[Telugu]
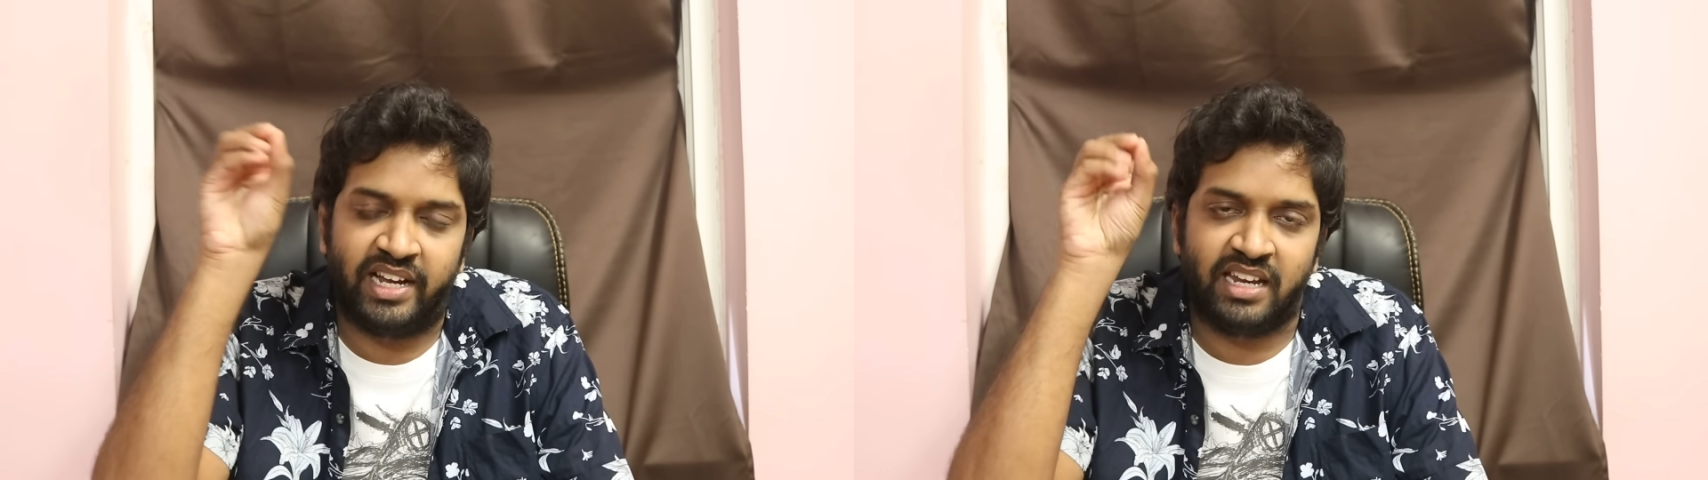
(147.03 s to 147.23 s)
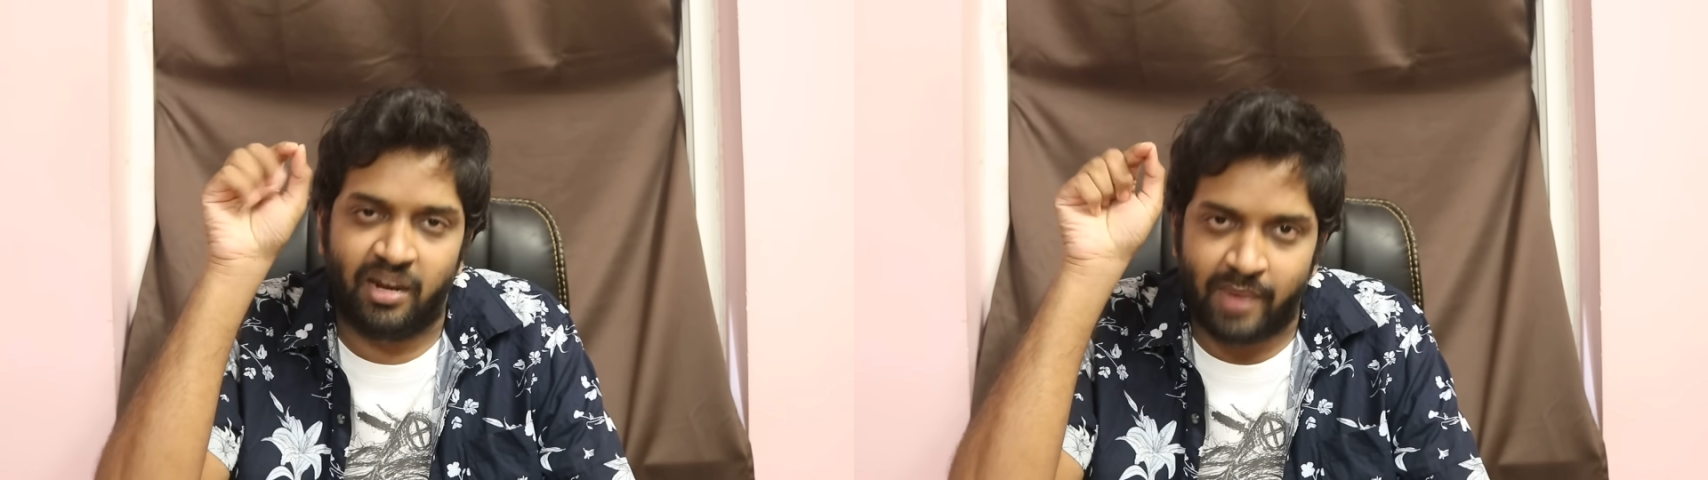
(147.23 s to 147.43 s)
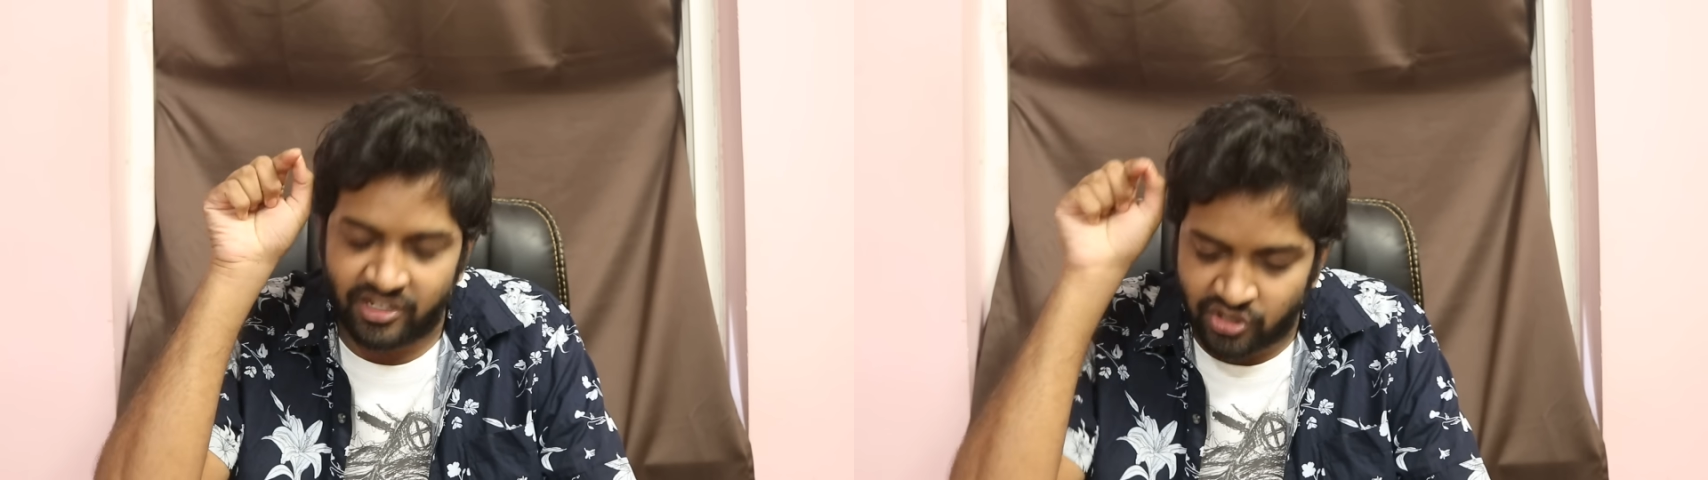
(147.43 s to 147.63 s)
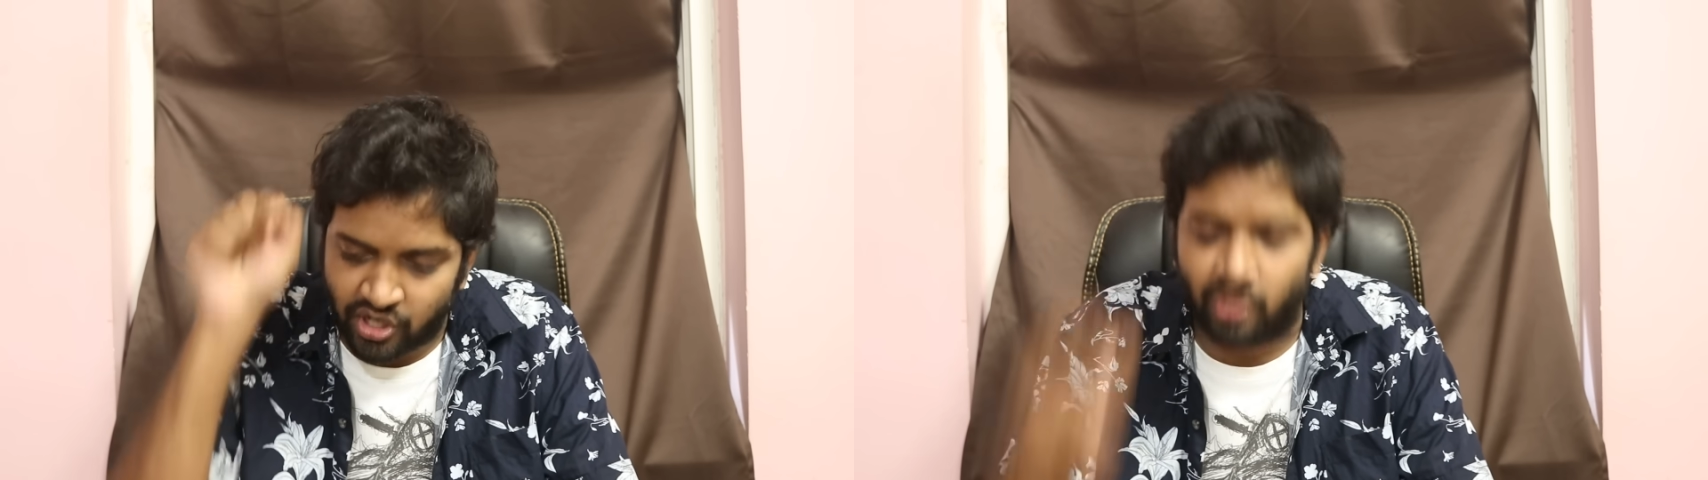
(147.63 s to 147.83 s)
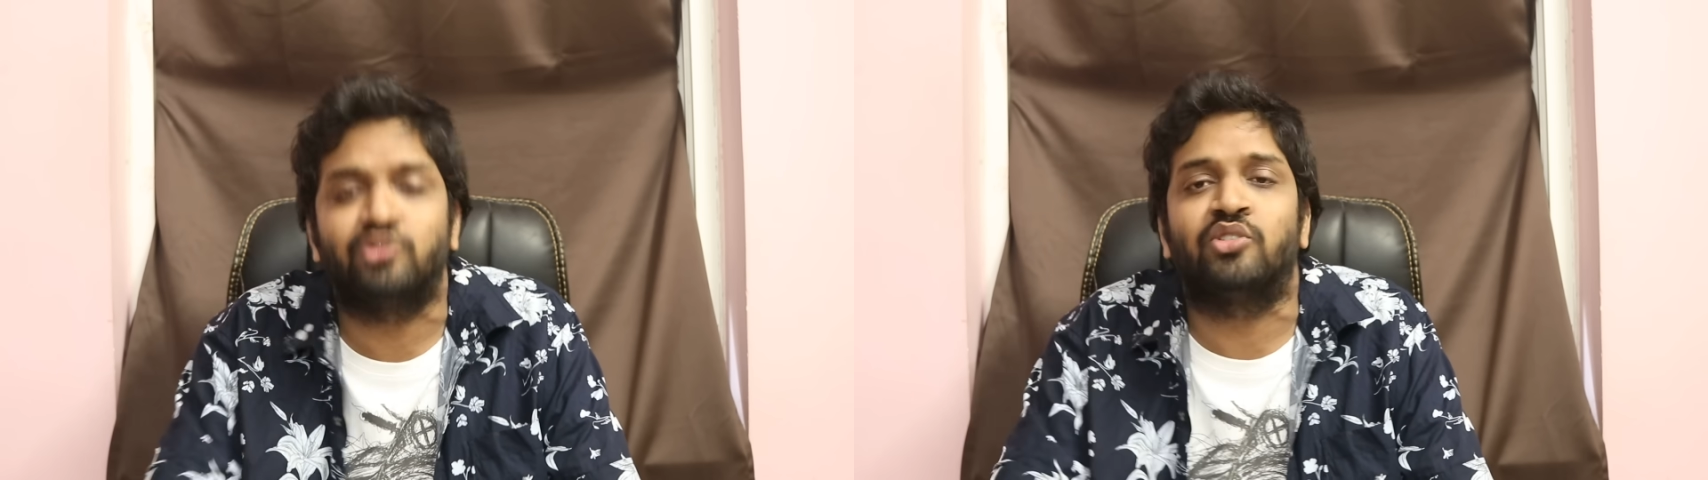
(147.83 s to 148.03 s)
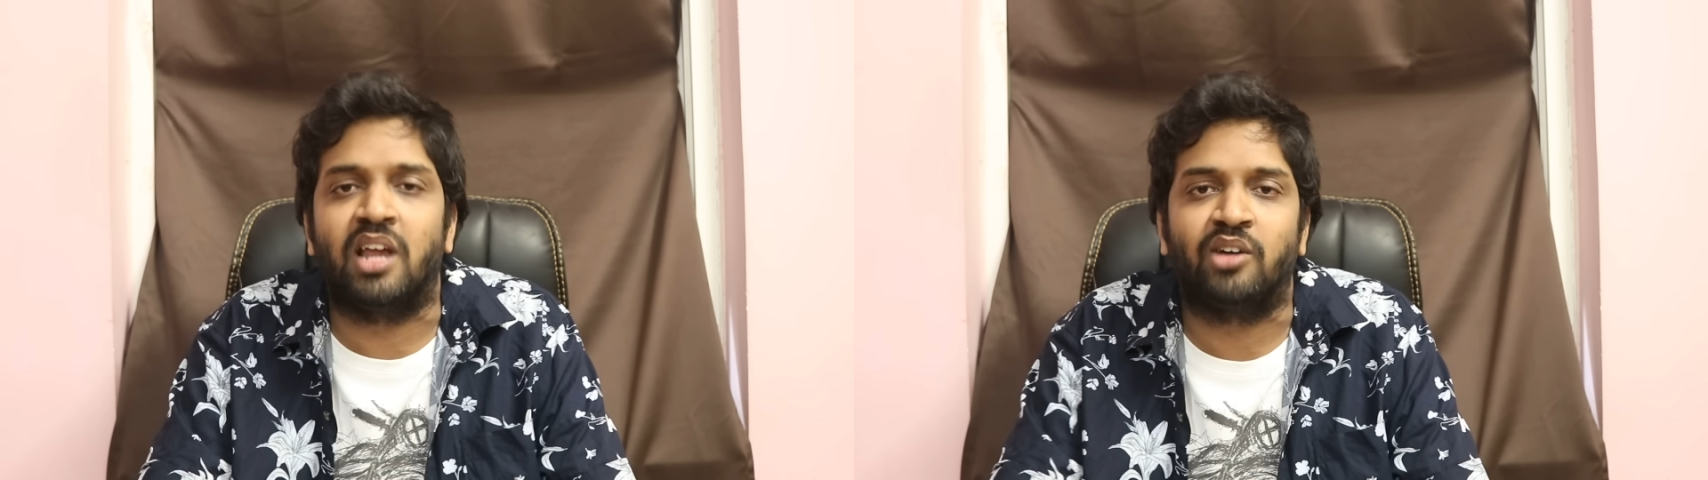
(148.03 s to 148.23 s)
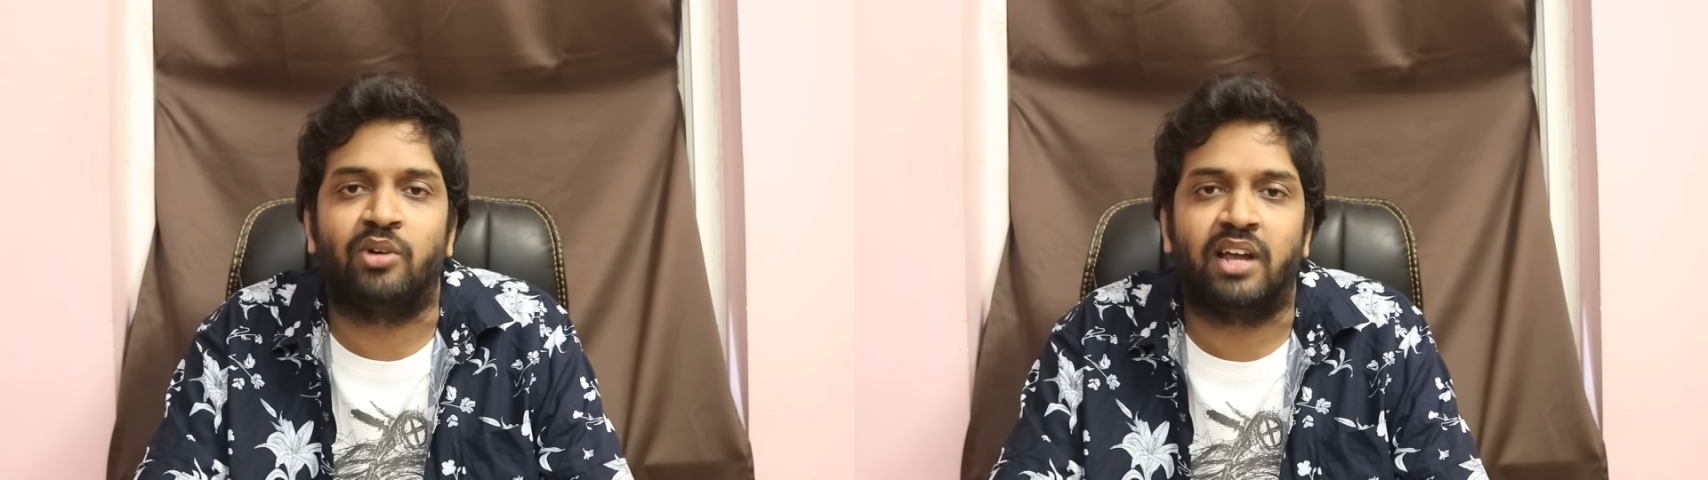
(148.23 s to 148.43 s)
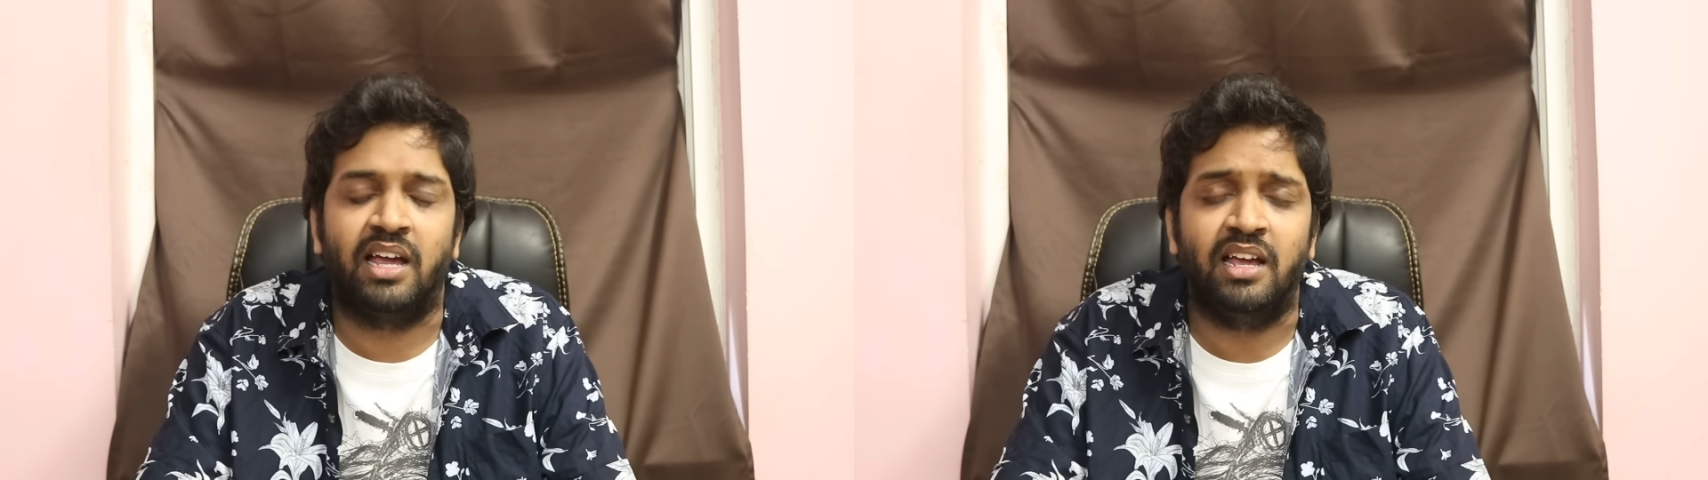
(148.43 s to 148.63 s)
ఫైనల్ మ్యాచ్ జరుగుతున్నా
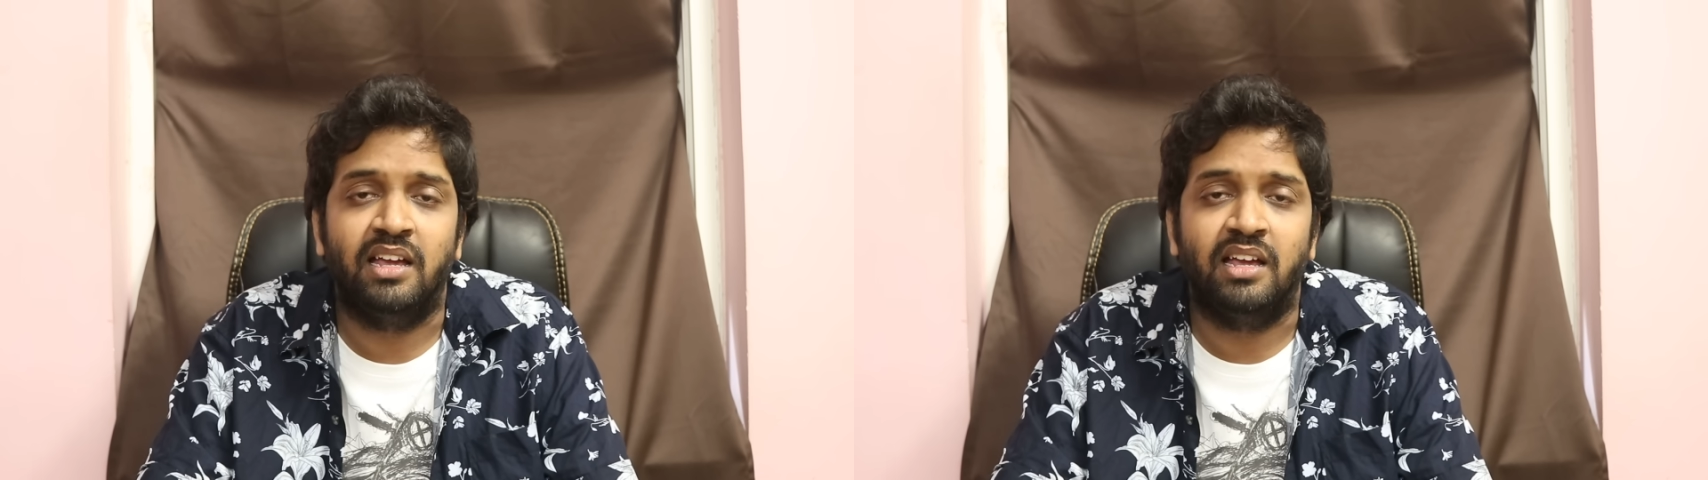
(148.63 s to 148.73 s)
కూడా